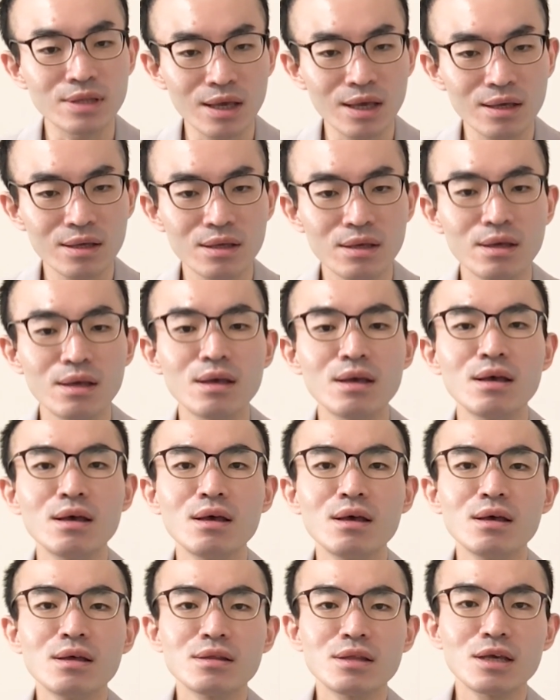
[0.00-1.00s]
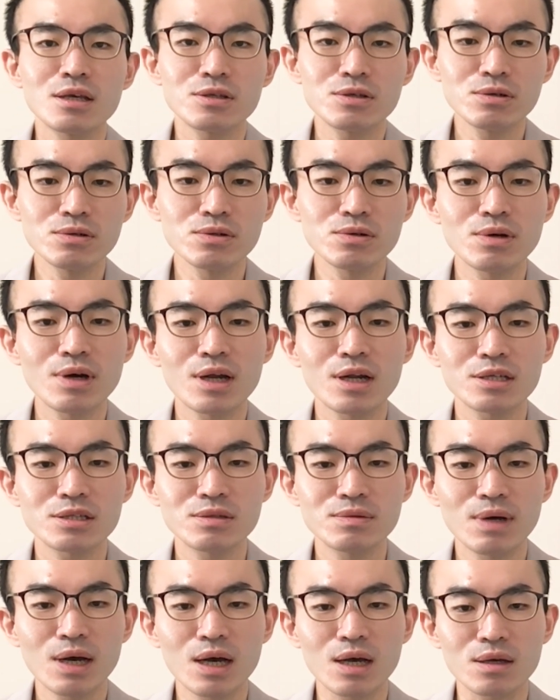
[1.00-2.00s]
ね。で、今日のお
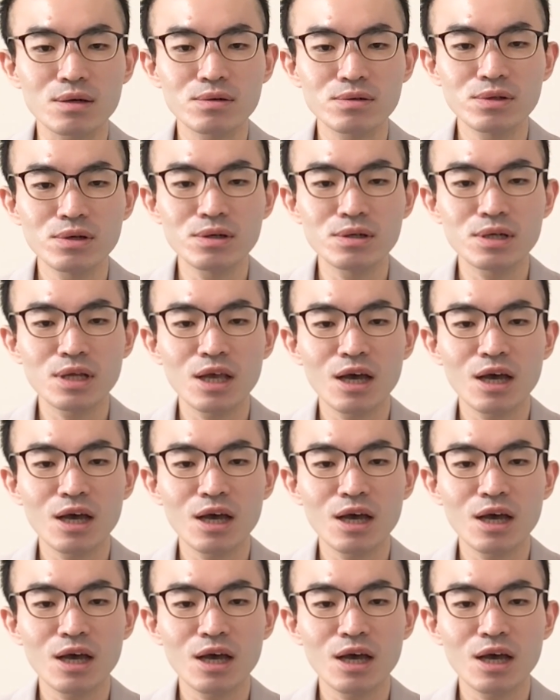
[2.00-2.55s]
話は、このリ